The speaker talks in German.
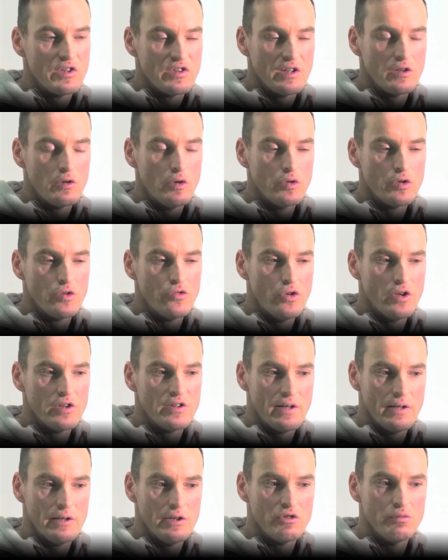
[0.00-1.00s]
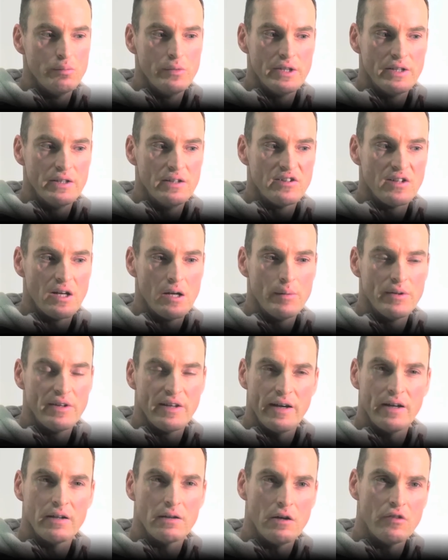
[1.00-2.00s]
das ist der große Vorteil. Ich schmiere die Salbe
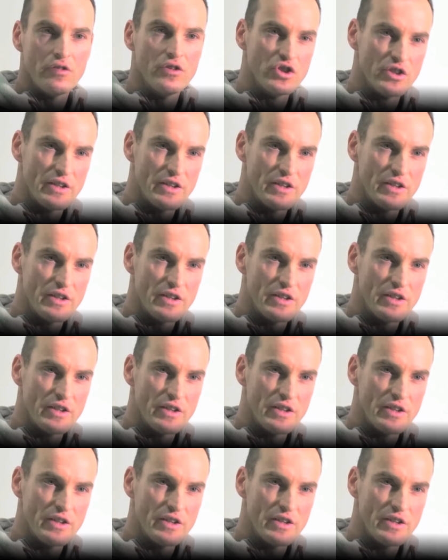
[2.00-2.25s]
direkt auf die